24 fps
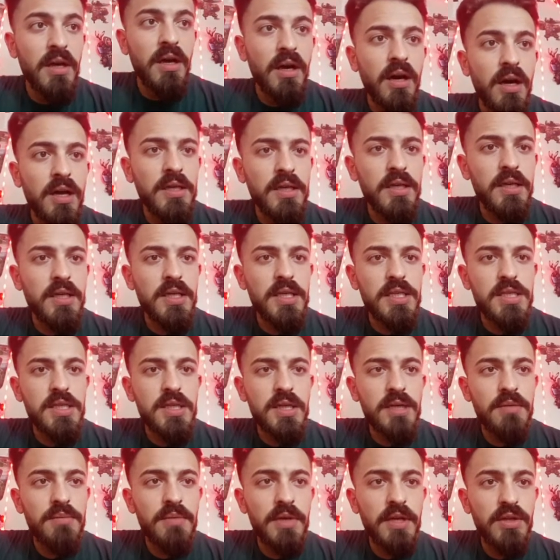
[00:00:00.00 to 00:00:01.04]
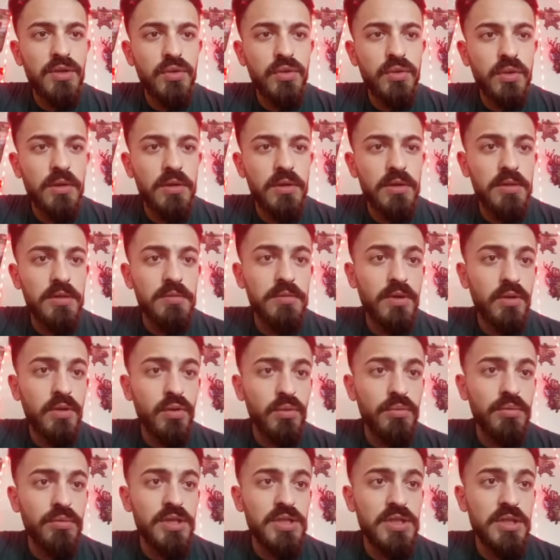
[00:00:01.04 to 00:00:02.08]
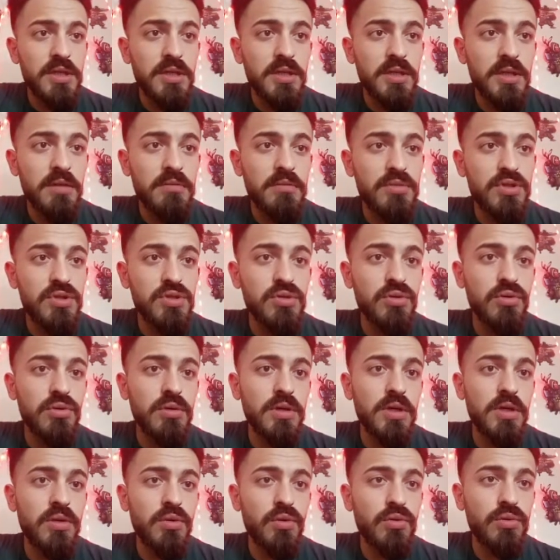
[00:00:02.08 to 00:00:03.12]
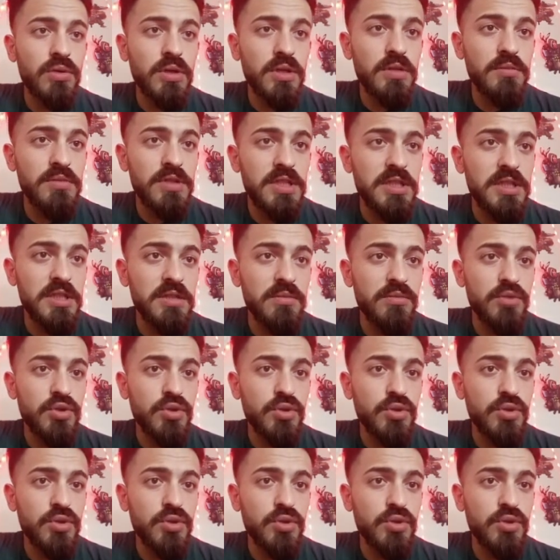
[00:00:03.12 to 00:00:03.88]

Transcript: Arkadaşlar ben duvarlarımda 15 tane kalmış. Son olarak onları bitirdim.